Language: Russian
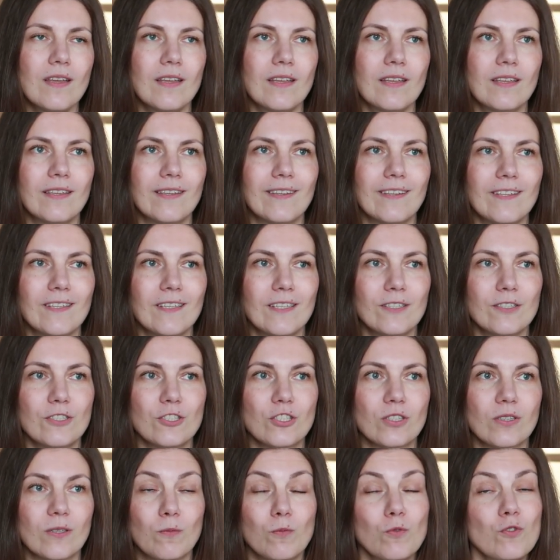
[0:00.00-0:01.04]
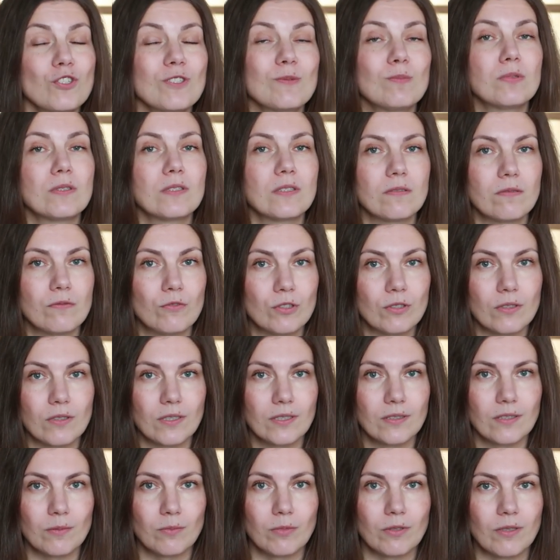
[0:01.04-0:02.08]
И я решила, может быть, вот это
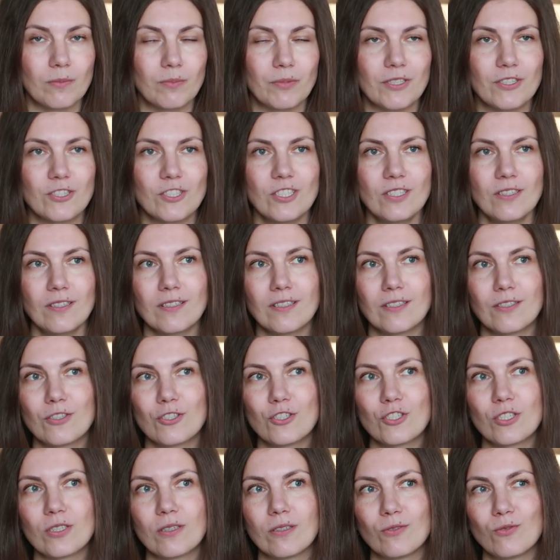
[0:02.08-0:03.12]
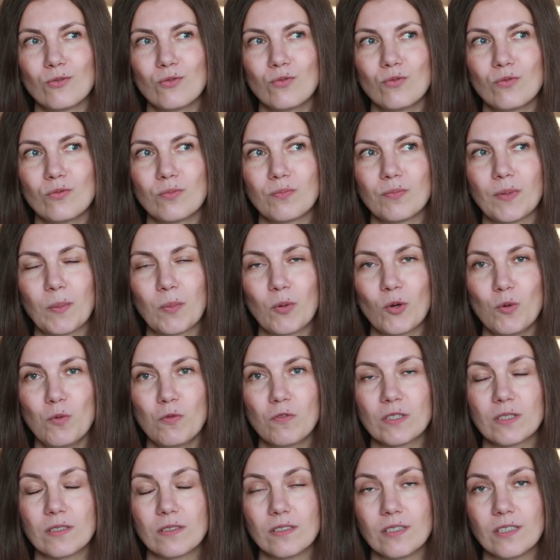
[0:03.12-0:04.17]
была причина. Я решила, ну,
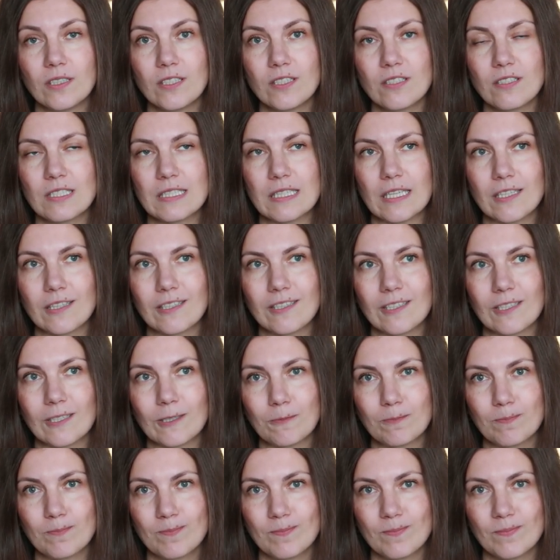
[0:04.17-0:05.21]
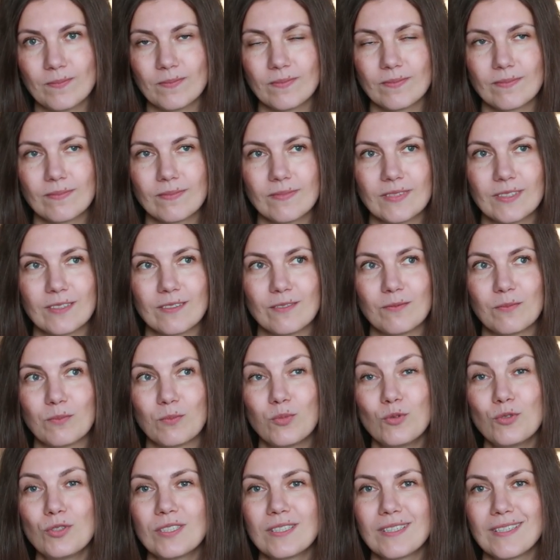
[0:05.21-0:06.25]
попробовать не есть сладкое
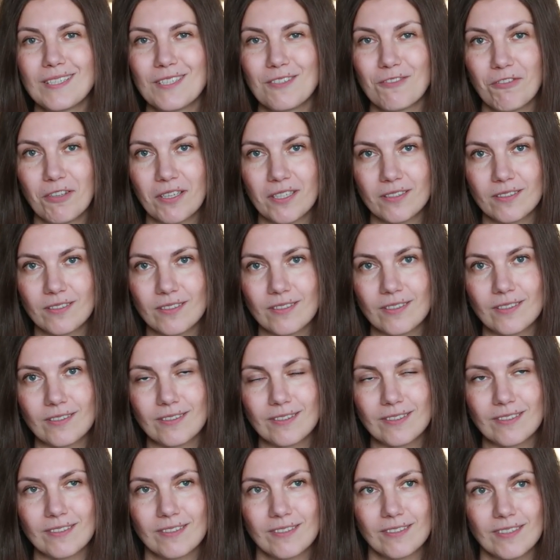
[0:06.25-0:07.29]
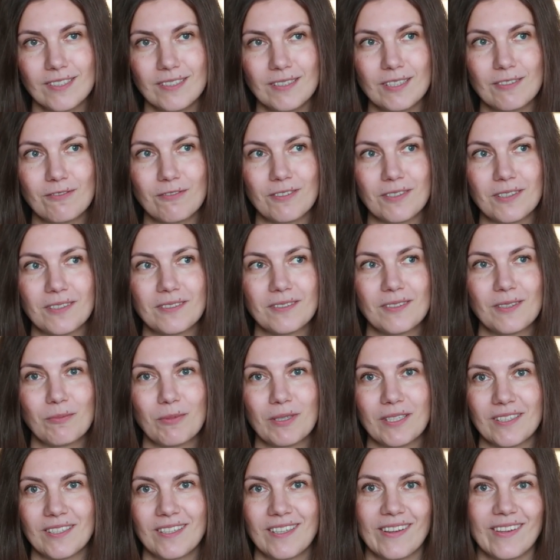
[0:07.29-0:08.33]
будет ли эффект от э, этого на моей
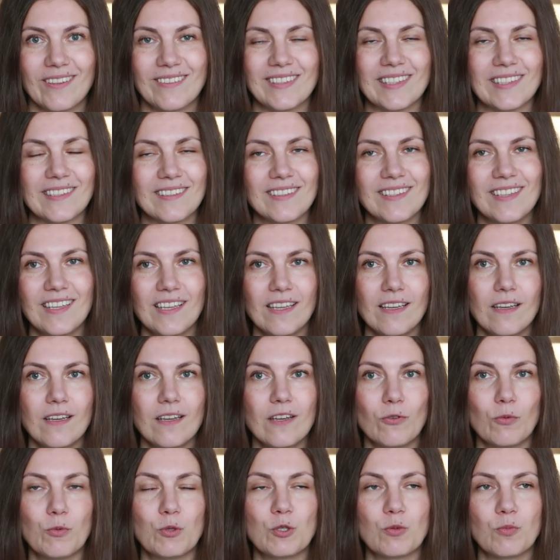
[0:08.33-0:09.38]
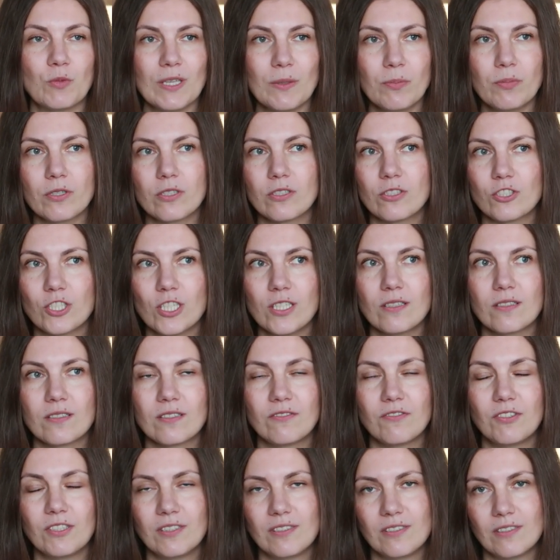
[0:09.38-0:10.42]
голове. В общем, я продержалась две
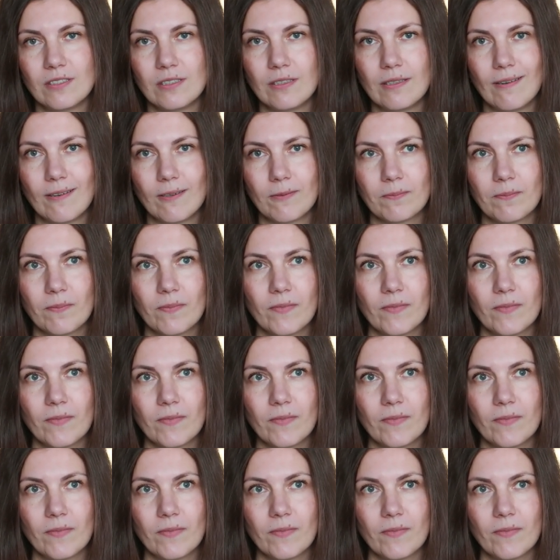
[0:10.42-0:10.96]
недели.